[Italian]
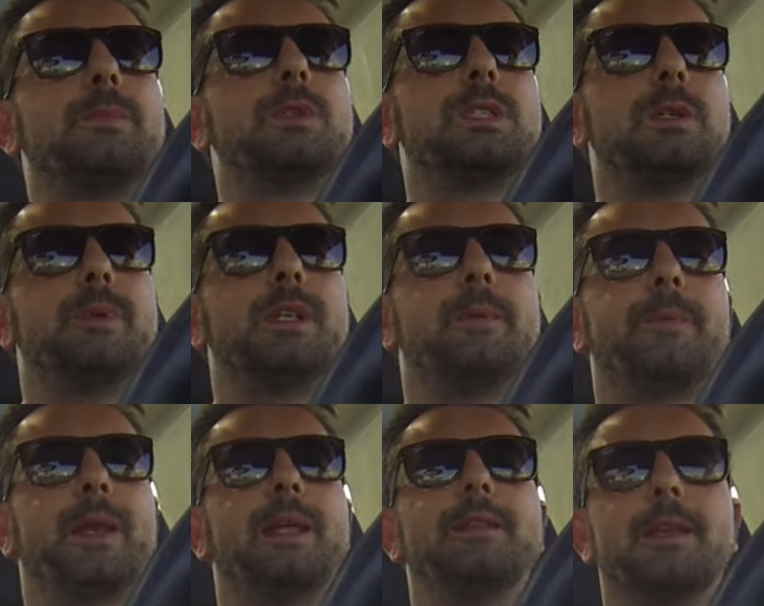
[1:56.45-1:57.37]
possibile
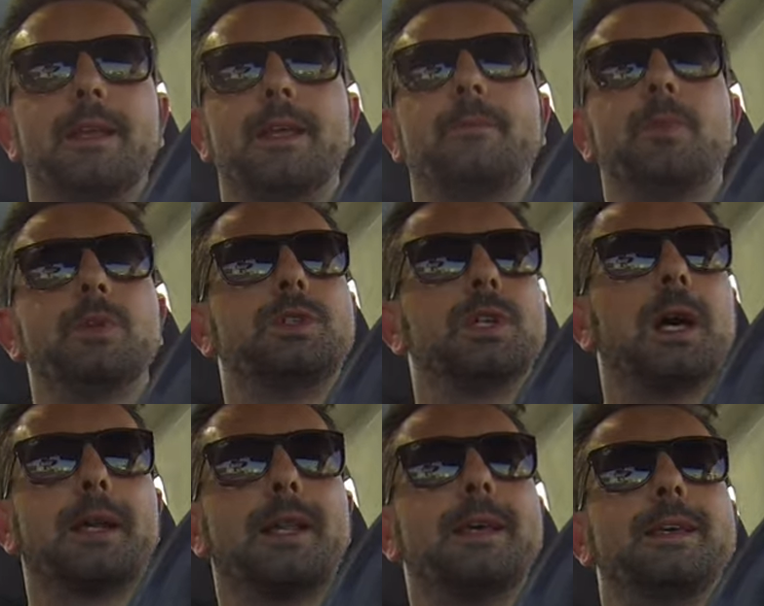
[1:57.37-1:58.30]
prendere,
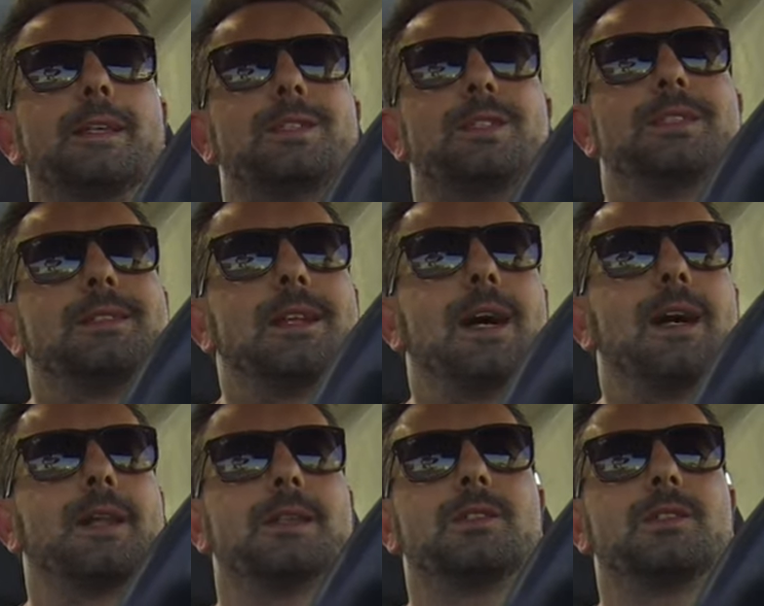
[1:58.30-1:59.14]
appoggiarla e registrare,